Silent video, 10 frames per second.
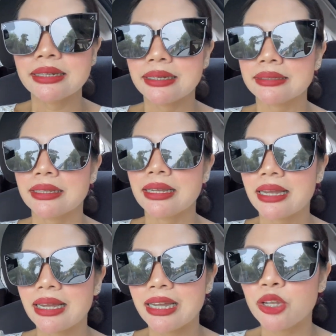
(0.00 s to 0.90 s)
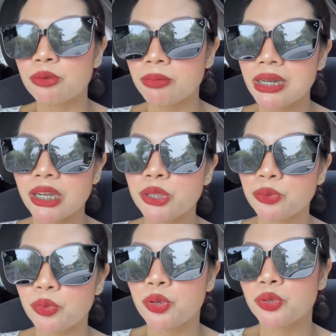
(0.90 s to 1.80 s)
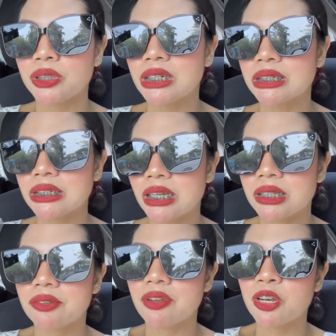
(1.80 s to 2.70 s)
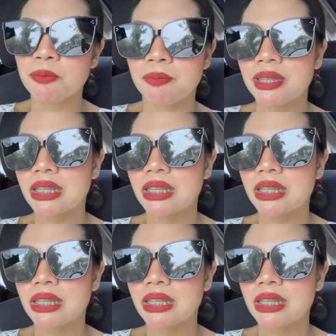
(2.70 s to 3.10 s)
Kasi nga, ayun, malaking tulong din sa development